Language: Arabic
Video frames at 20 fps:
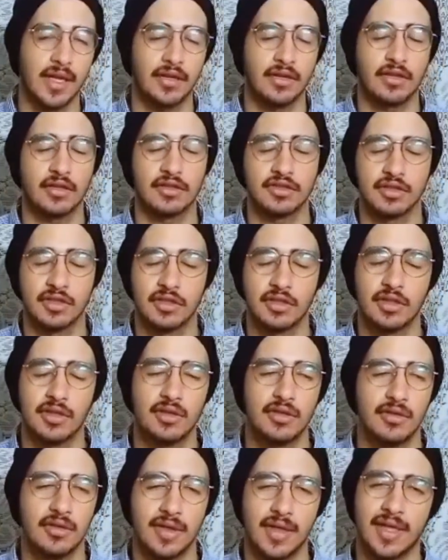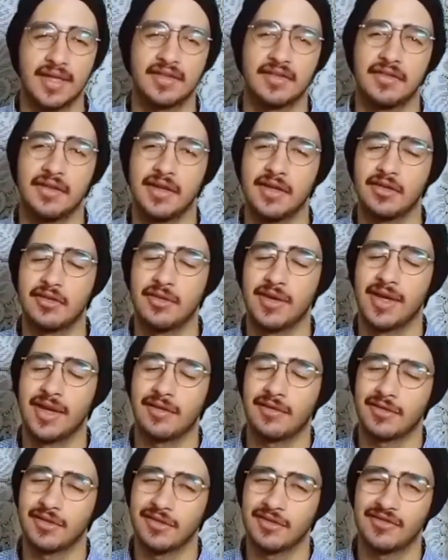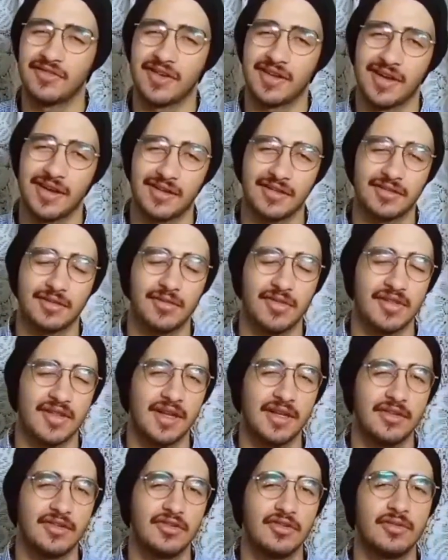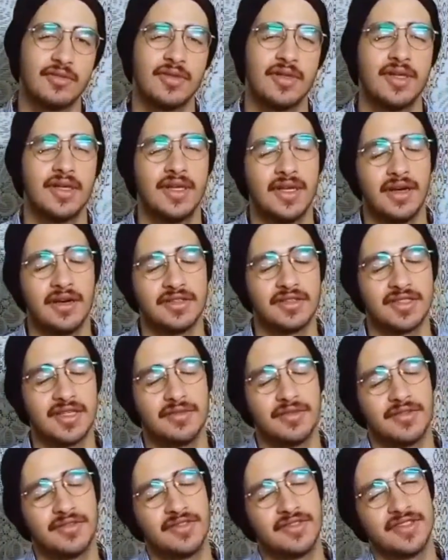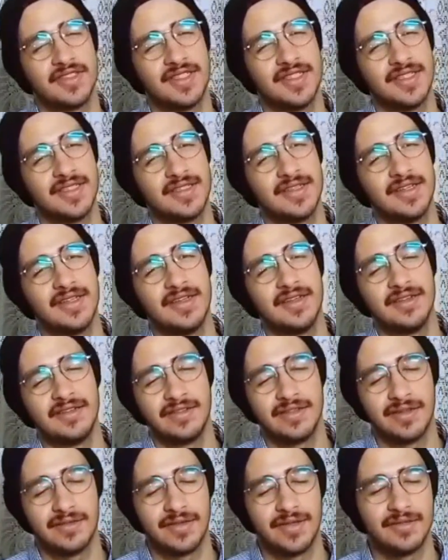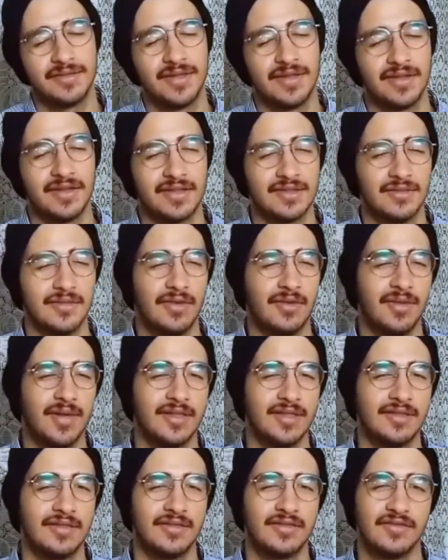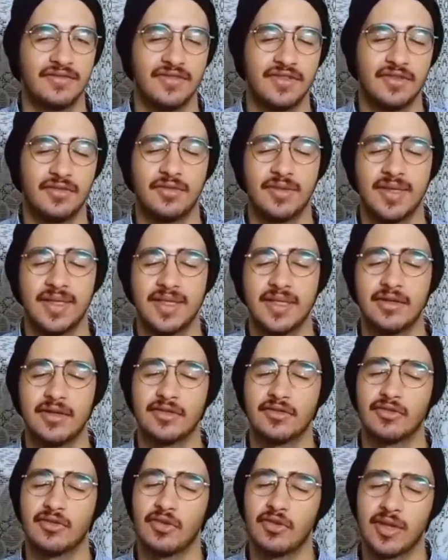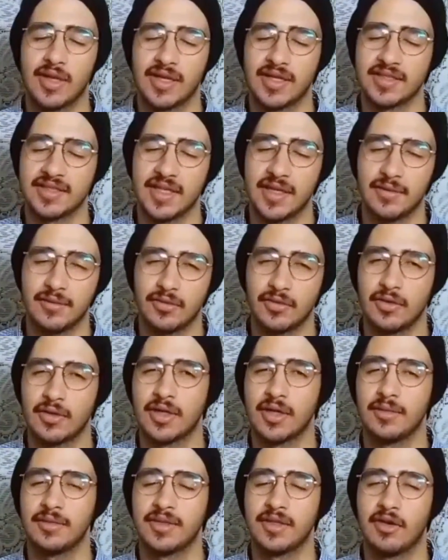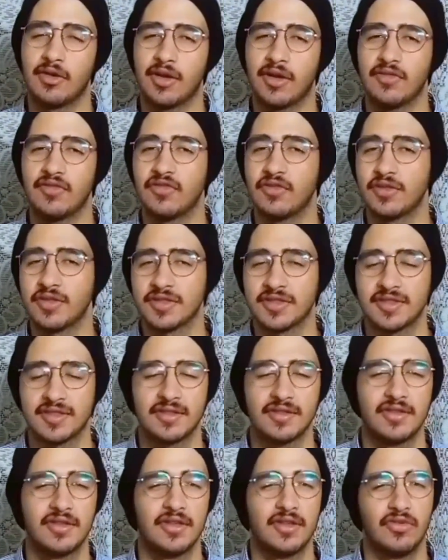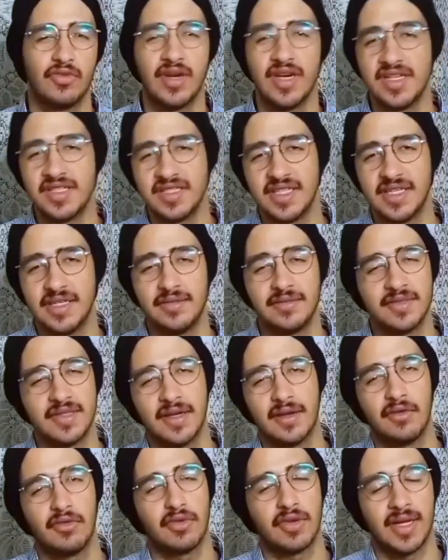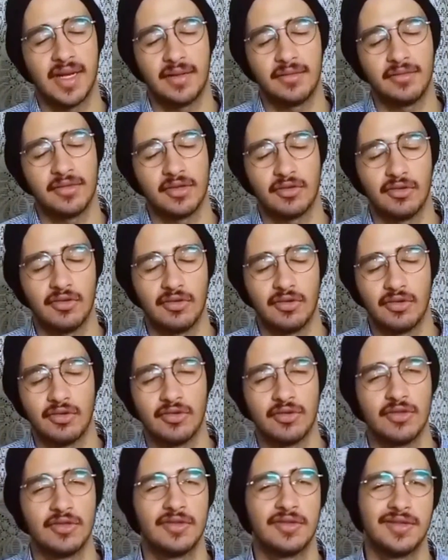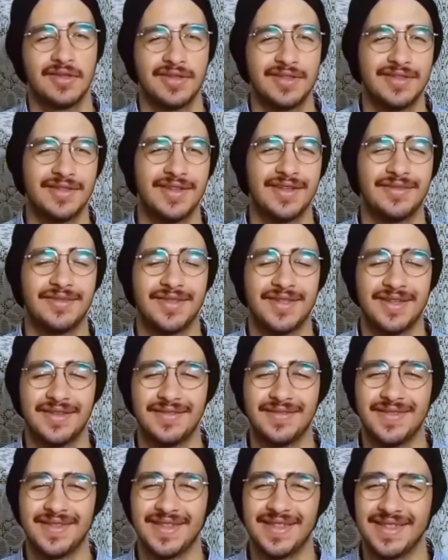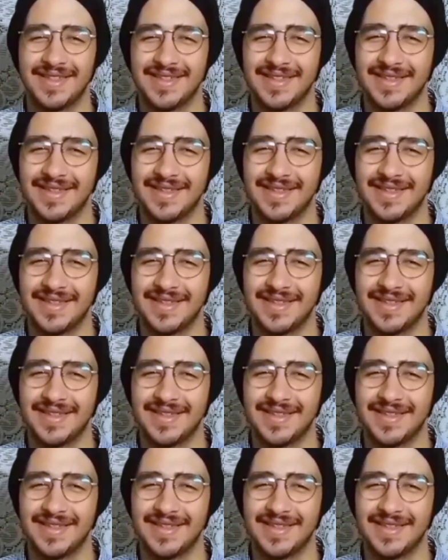لك على النهاردة ان شاء الله السلام عليكم على رمضان اتفرج على قناه مصر على اليوتيوب أهلا وسهلا في فيديو جديد يلا بينا نبدا النهارده مع بعض بالموبايل دوت واقول لك السعر المتوقع بتاعه كام في مصر وهينزل امتى والكلام ده كله يلا بينا نبدا